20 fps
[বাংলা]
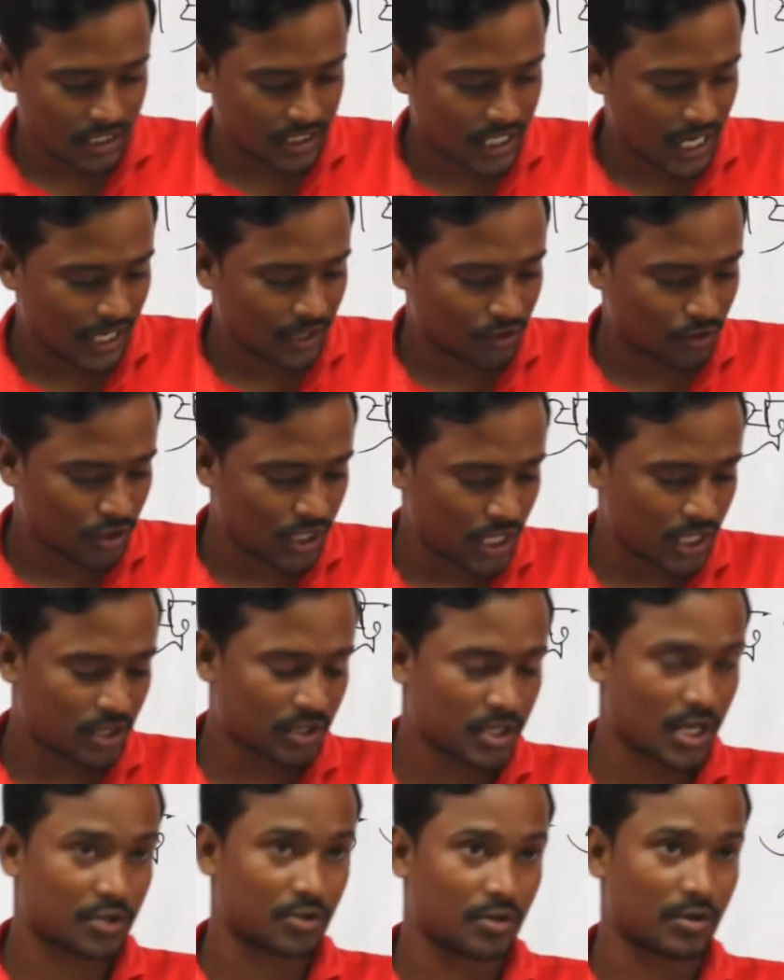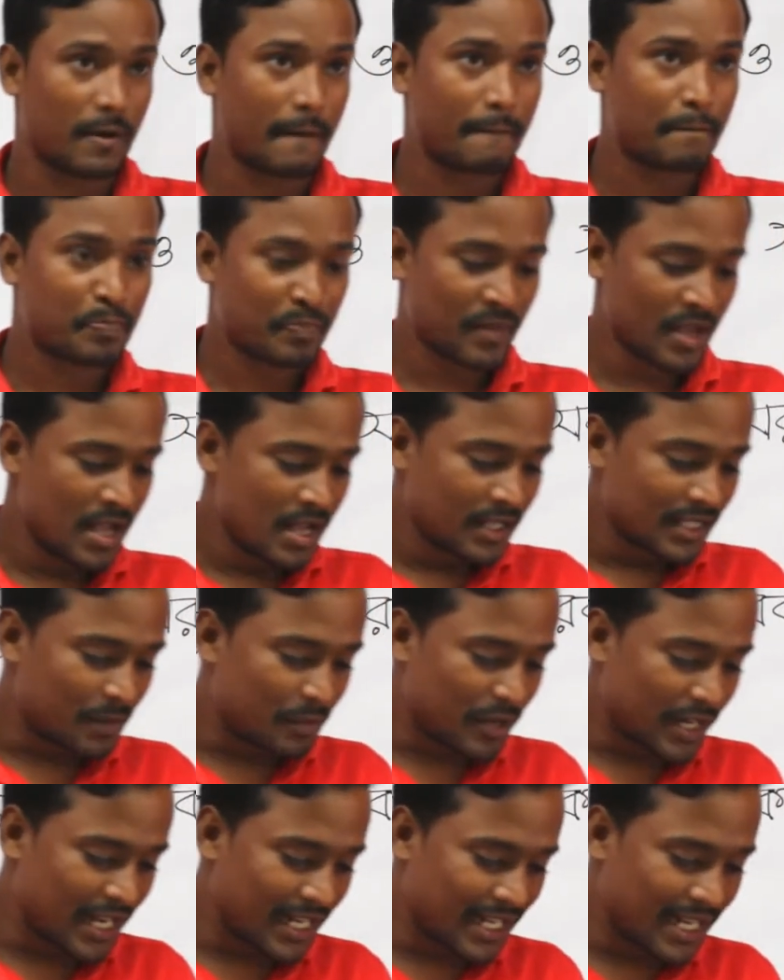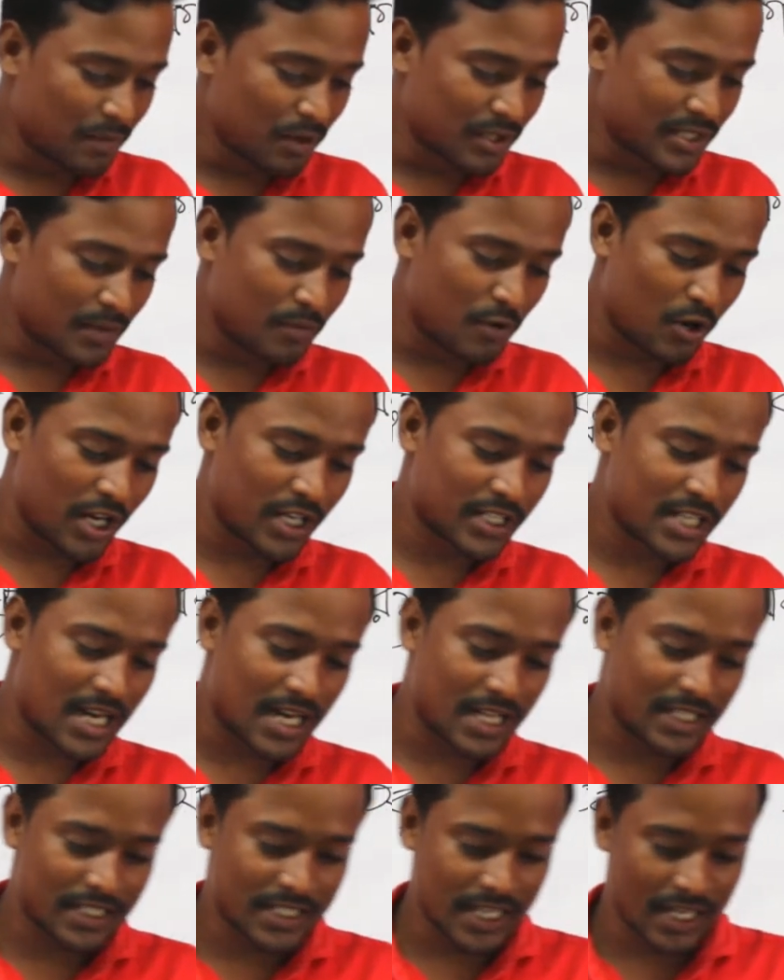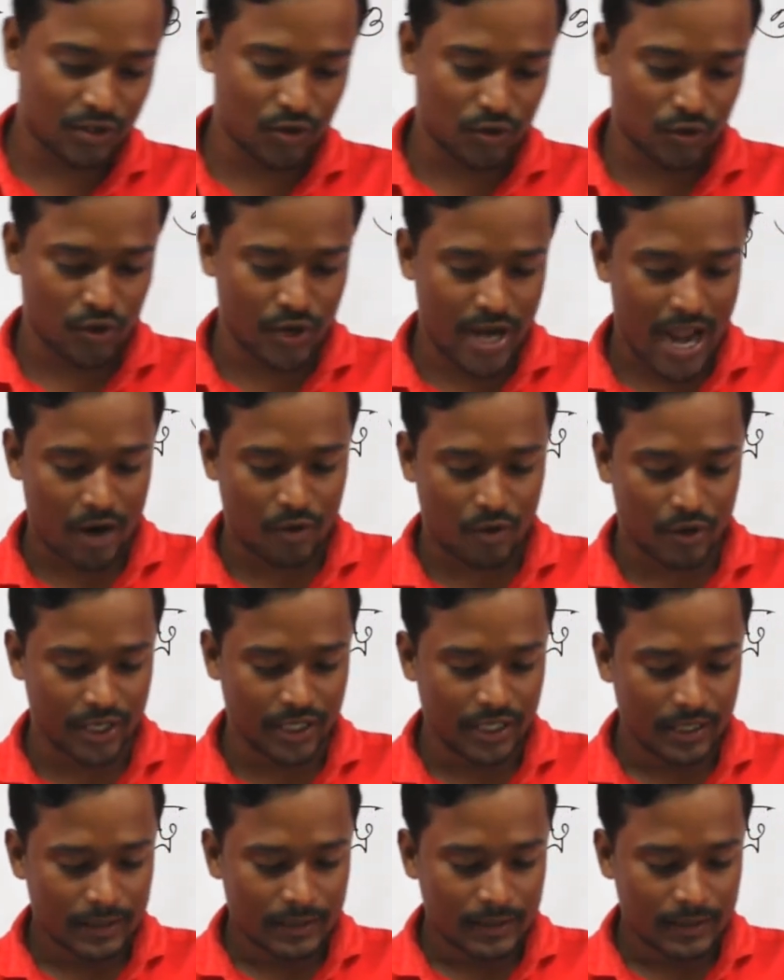স্বায়ত্ত শাসন তারপর এখানে কি বলছে ফলে সারা দেশের জন্য একই